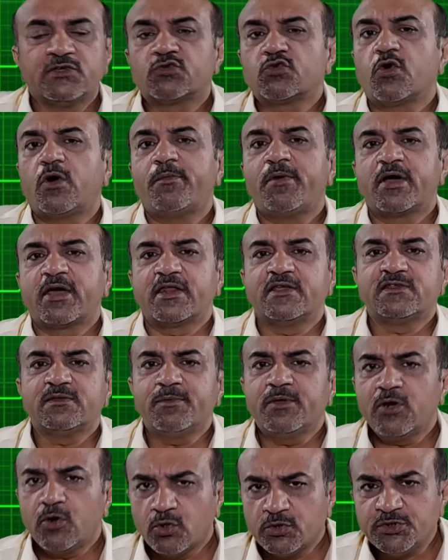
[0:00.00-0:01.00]
इसको हम
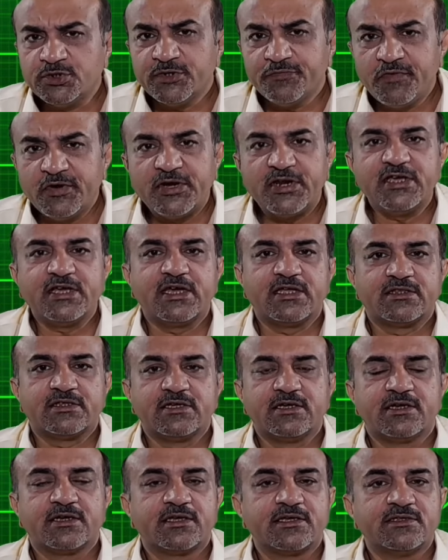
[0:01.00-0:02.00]
अंग्रेज़ी में लॉन्जिविटी
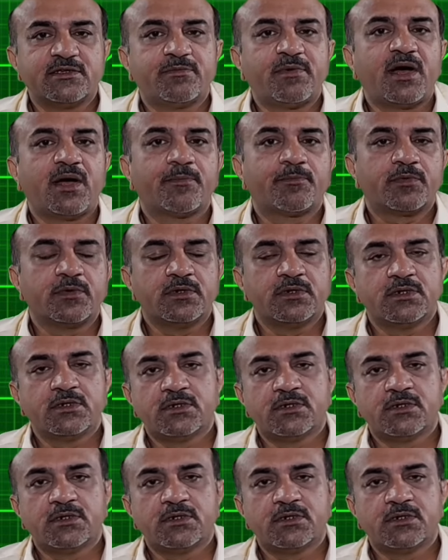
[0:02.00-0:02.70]
कहते हैं कि जब आप